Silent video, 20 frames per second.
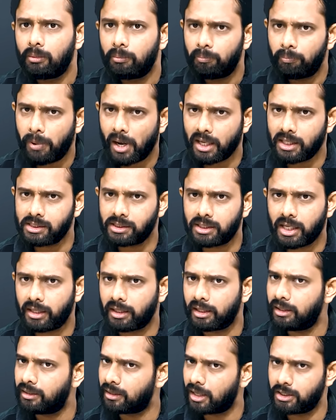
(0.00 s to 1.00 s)
पाकिस्तान
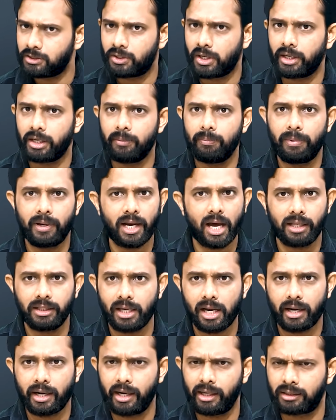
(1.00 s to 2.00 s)
की राजधानी बना
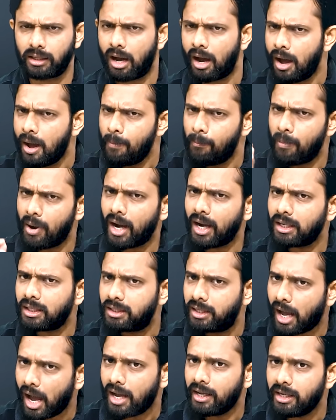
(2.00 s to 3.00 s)
दिया गया था मगर
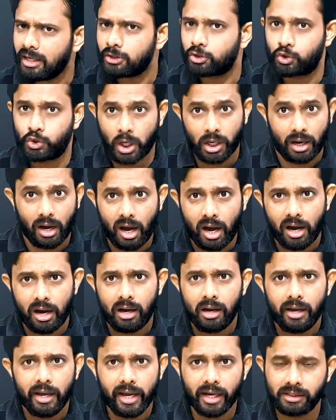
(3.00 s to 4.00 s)
क्या ये
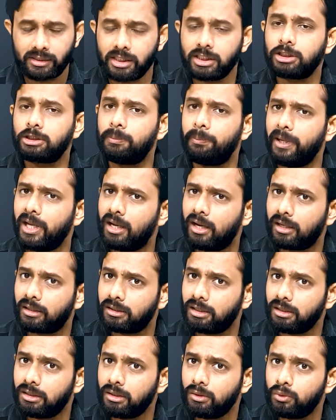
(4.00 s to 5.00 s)
जगह एग्जिस्ट भी
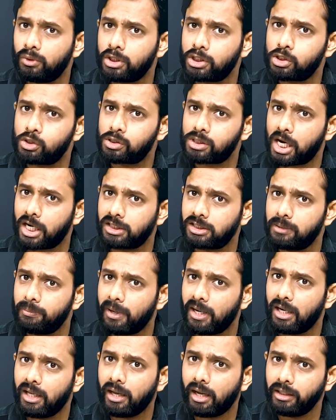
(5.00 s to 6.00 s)
करती थी 1960 से
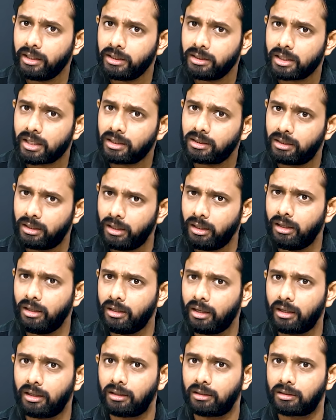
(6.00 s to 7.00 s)
पहले या ये जगह थी ही नहीं